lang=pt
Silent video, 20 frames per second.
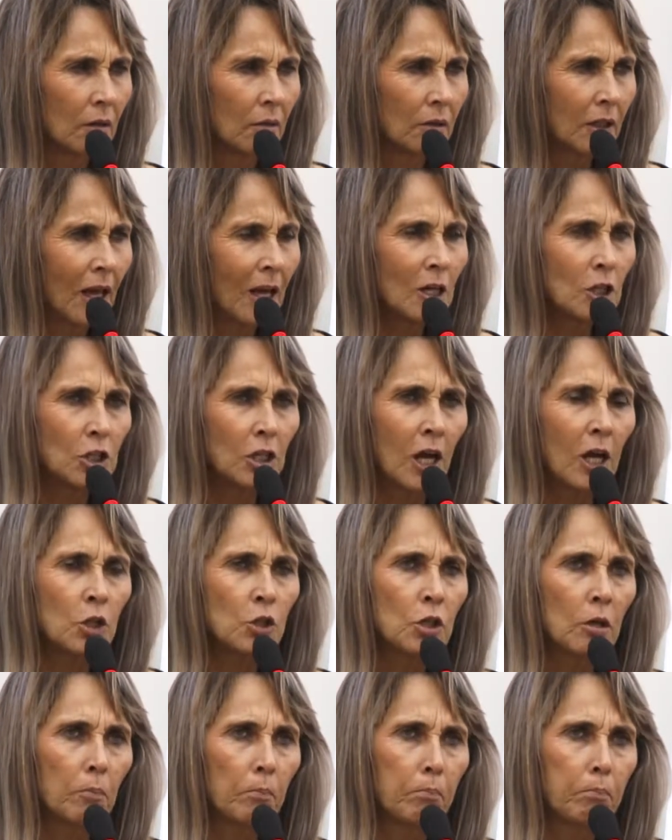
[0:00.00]
Tem
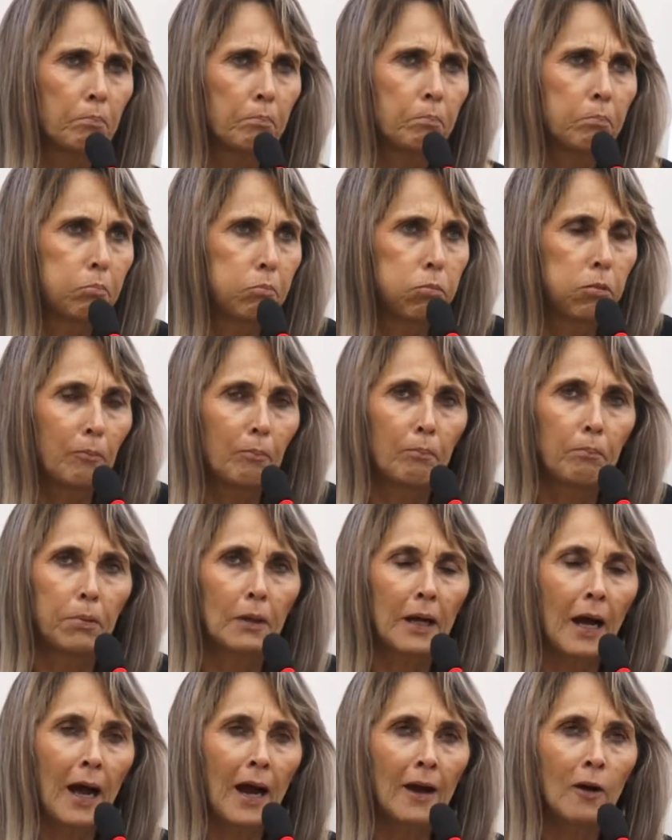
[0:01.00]
gente
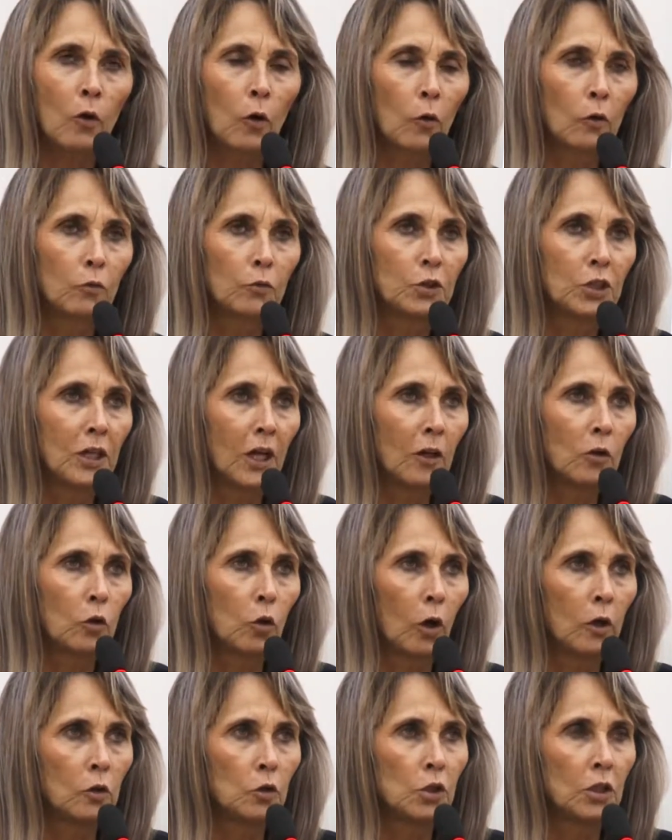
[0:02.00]
cargo
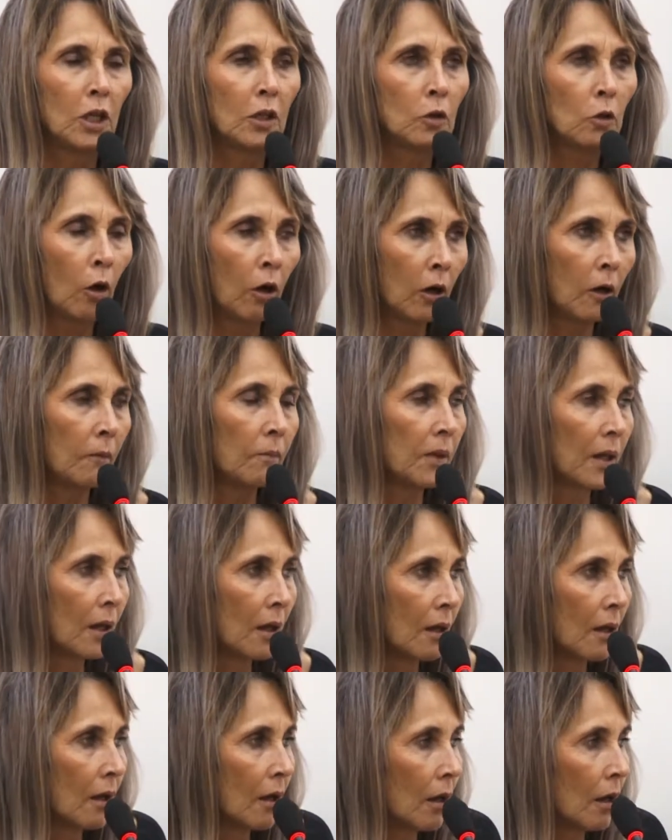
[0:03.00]
diretor do diretor
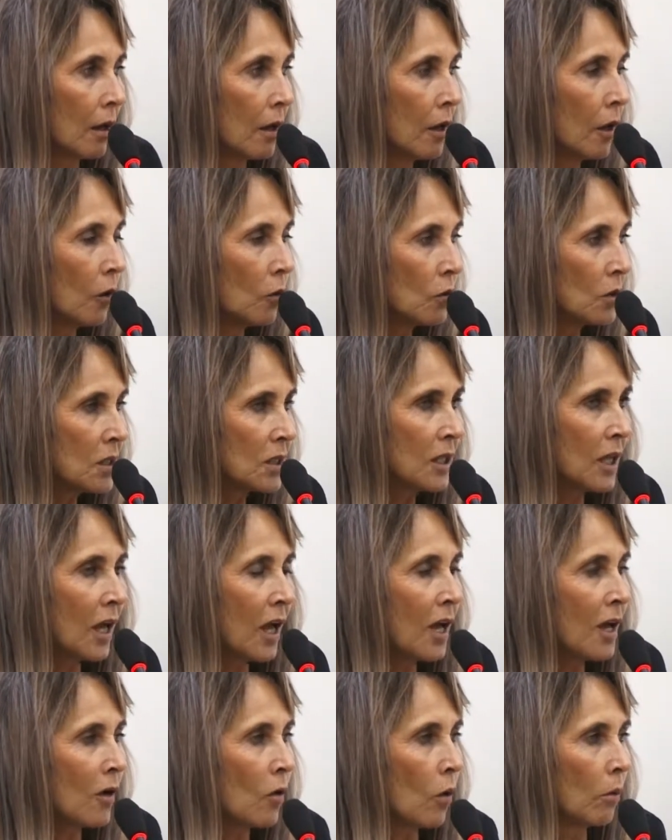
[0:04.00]
eu não
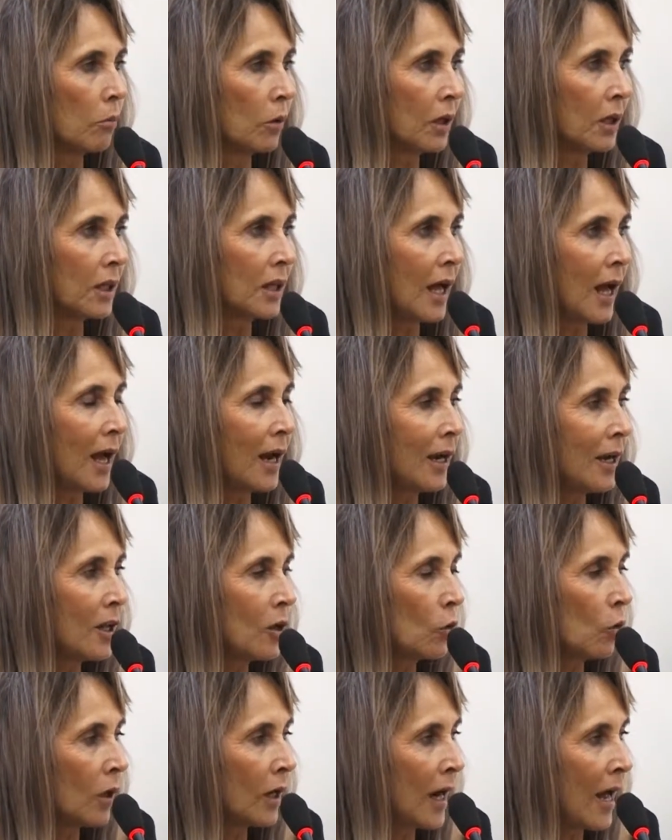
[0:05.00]
sei como que está
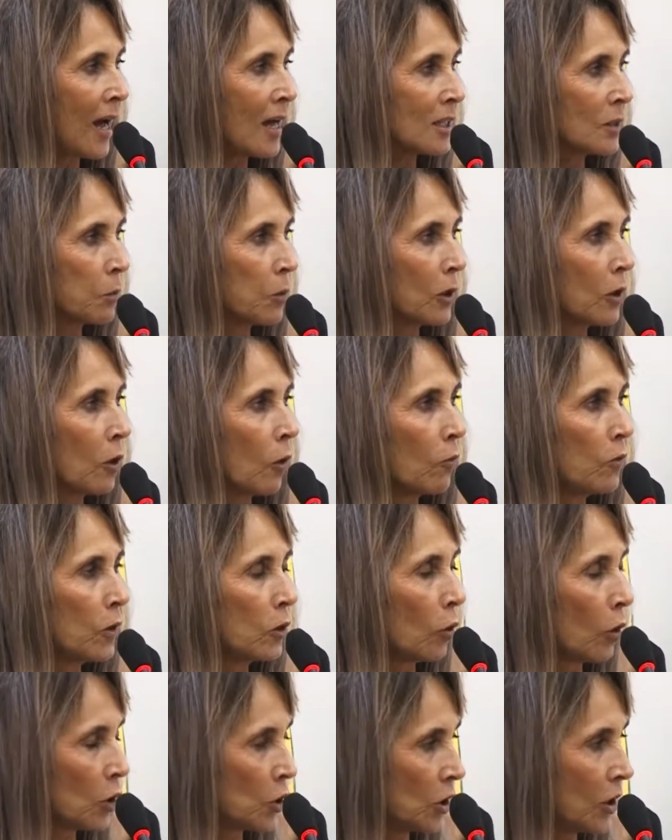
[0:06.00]
ali o CRAS, porque eu vi
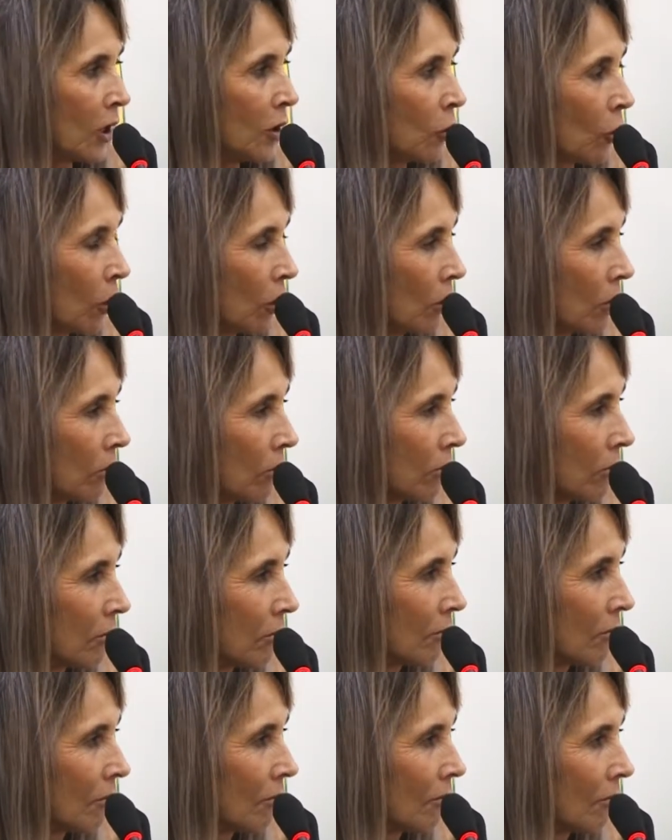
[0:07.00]
dois diretores.
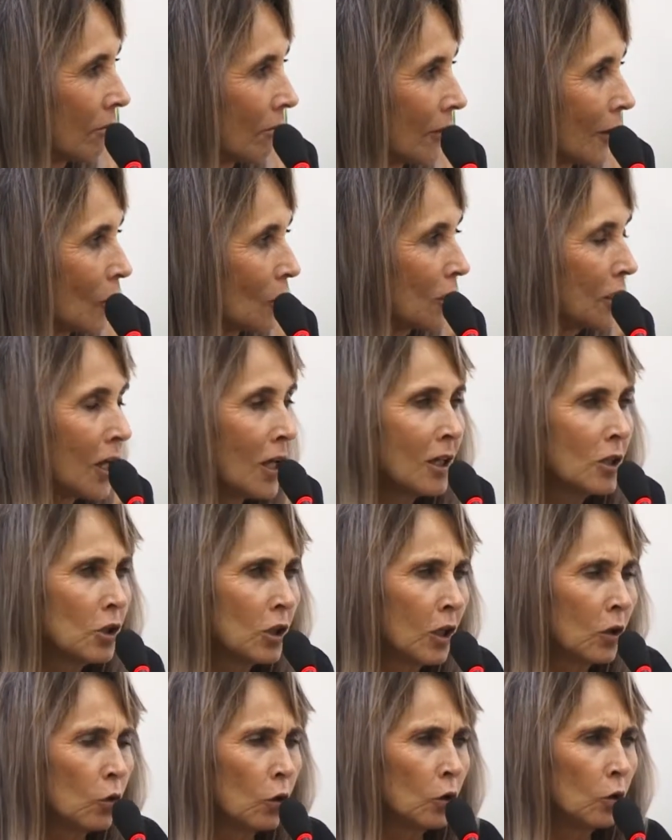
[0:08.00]
Não sei que
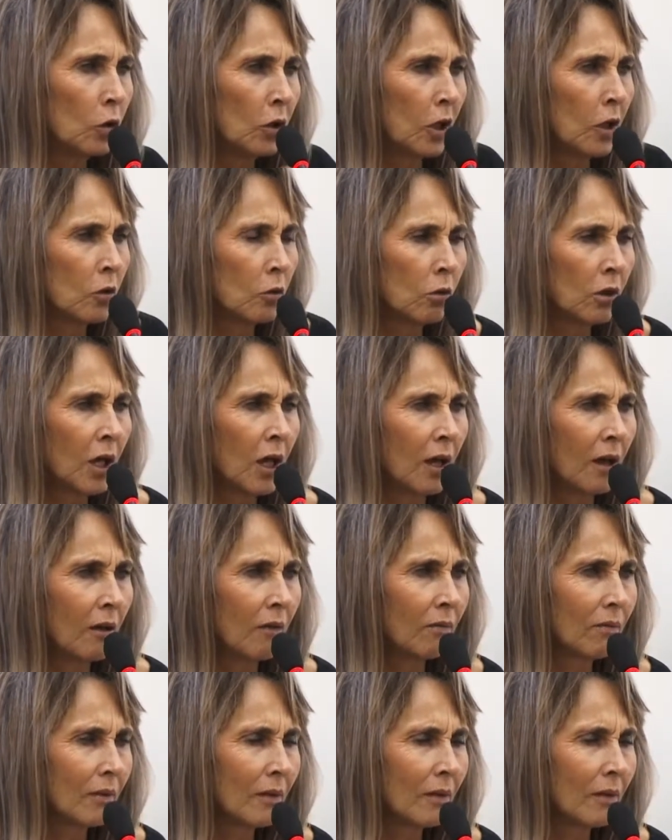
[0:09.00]
diretor do que ou do que.